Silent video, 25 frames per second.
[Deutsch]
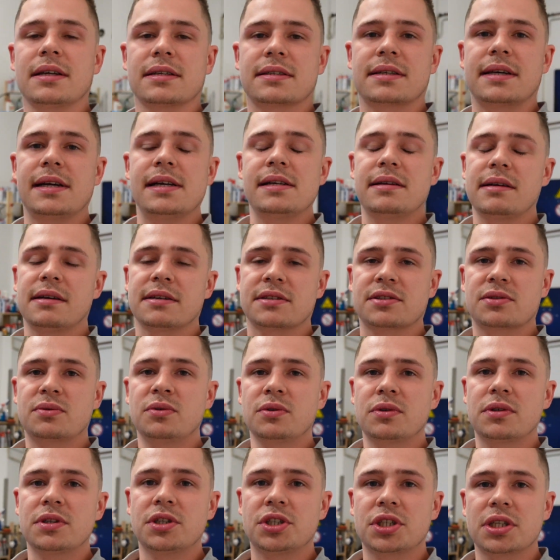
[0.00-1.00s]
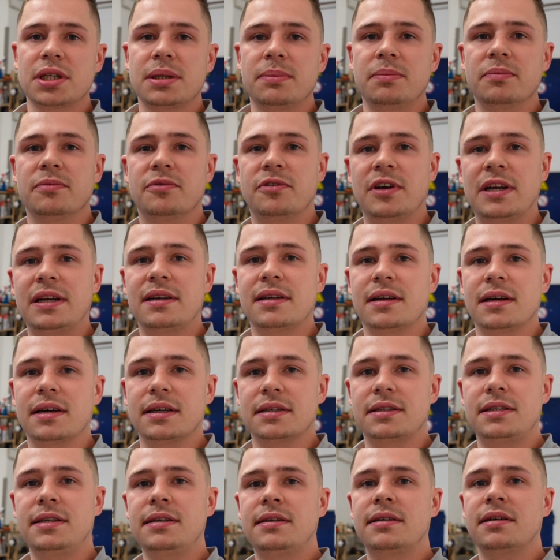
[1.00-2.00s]
das Geld erst gut geschrieben, wenn der
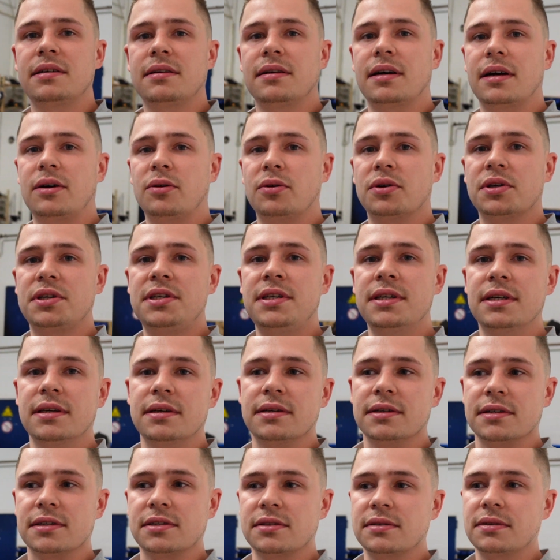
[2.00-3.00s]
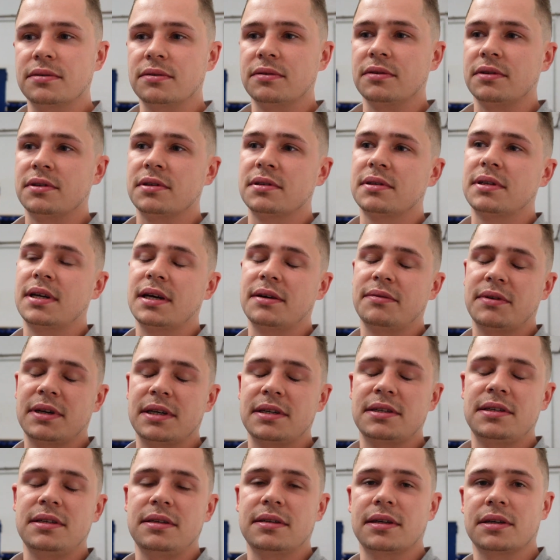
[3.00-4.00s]
Artikel auch hier ist. Und da werde
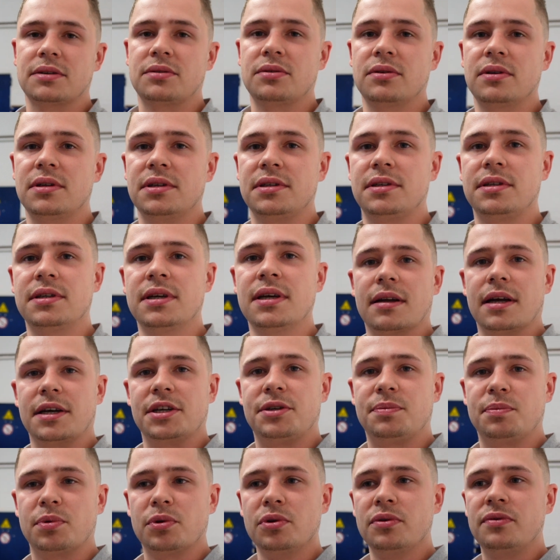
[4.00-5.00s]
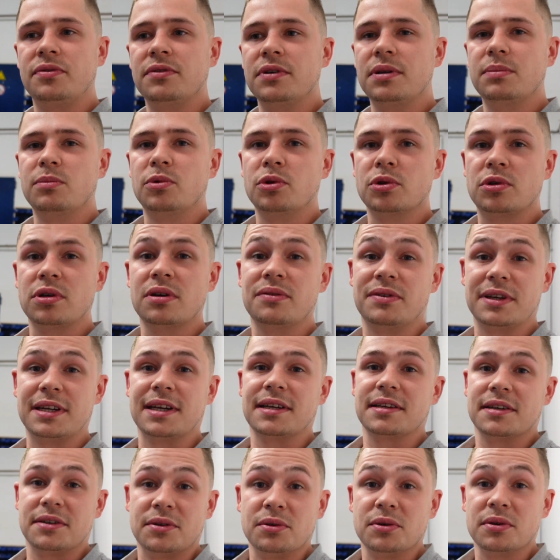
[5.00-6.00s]
ich ihn natürlich gleich prüfen, den Motor, wenn er
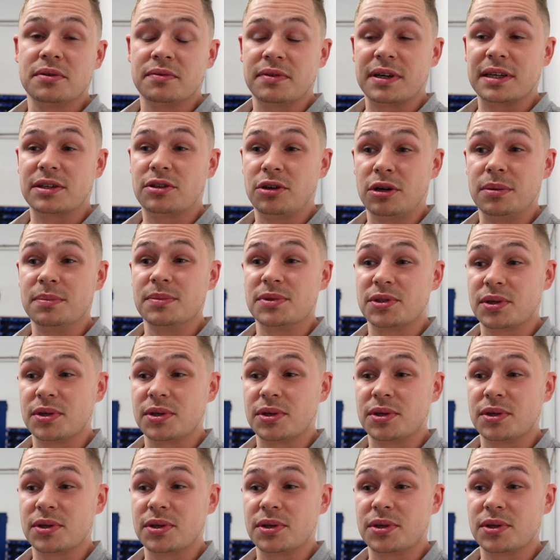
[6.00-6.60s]
denn irgendwann kommen